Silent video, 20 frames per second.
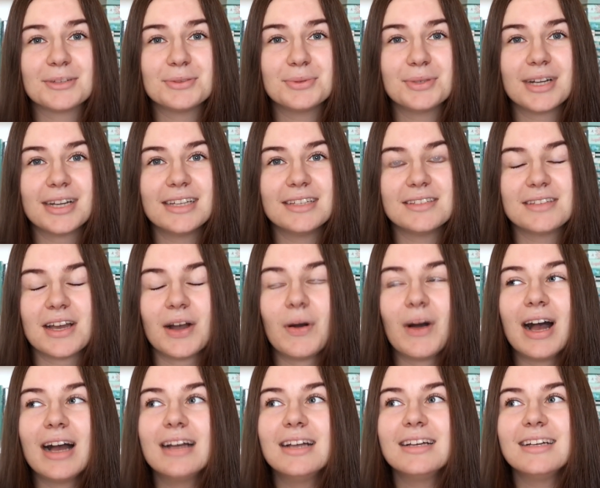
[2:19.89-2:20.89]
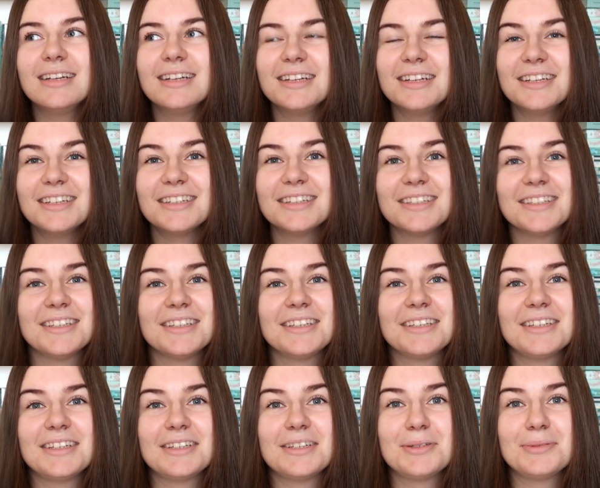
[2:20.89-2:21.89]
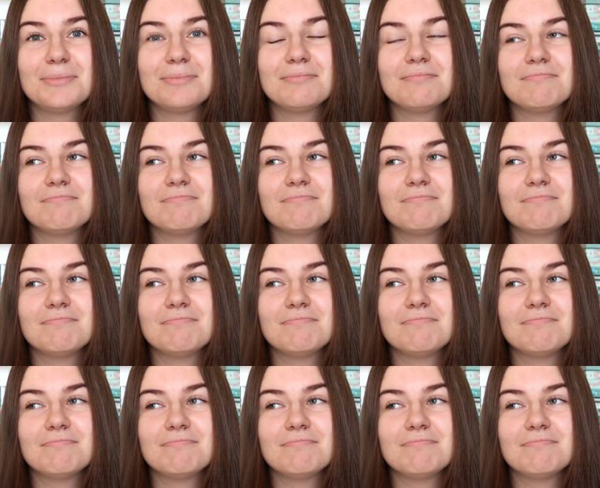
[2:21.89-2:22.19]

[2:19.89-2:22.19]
która leciała i